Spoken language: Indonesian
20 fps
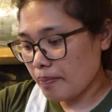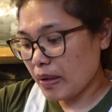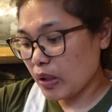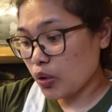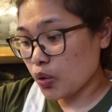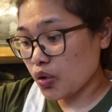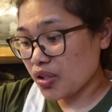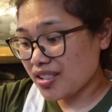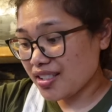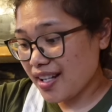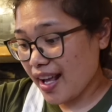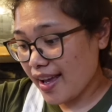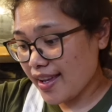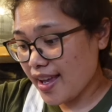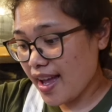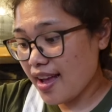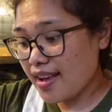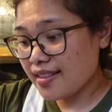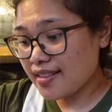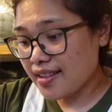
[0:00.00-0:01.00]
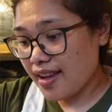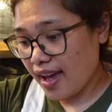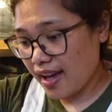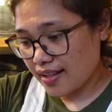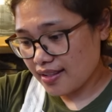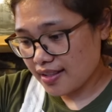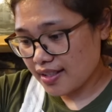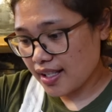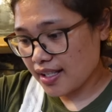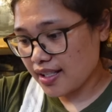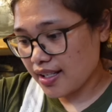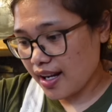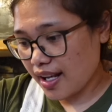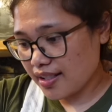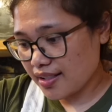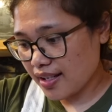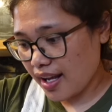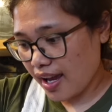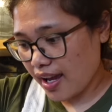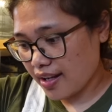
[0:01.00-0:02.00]
Menurut saya, yes, ini
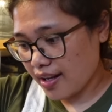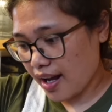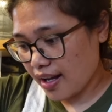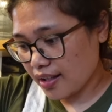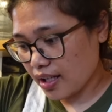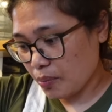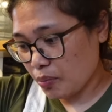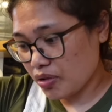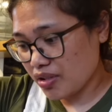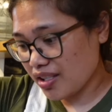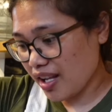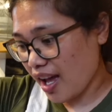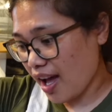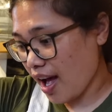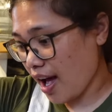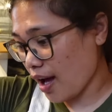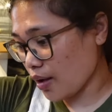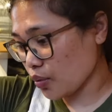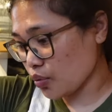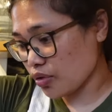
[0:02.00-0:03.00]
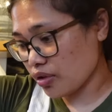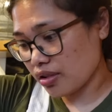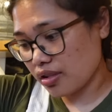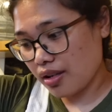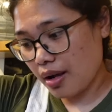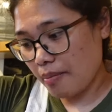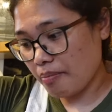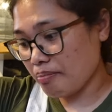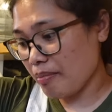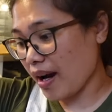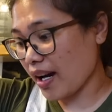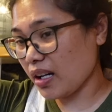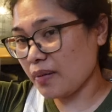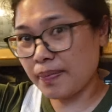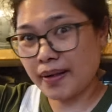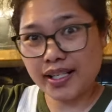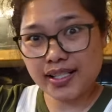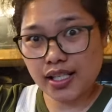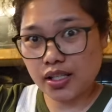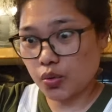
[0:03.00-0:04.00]
nasi dia enak namun saya harus
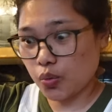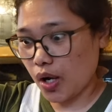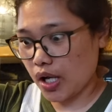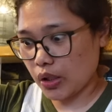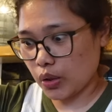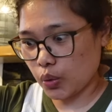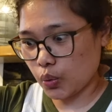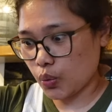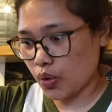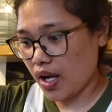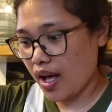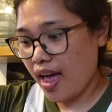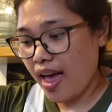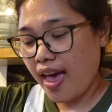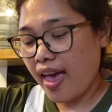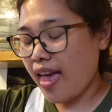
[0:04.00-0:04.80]
makan pakai sesuatu.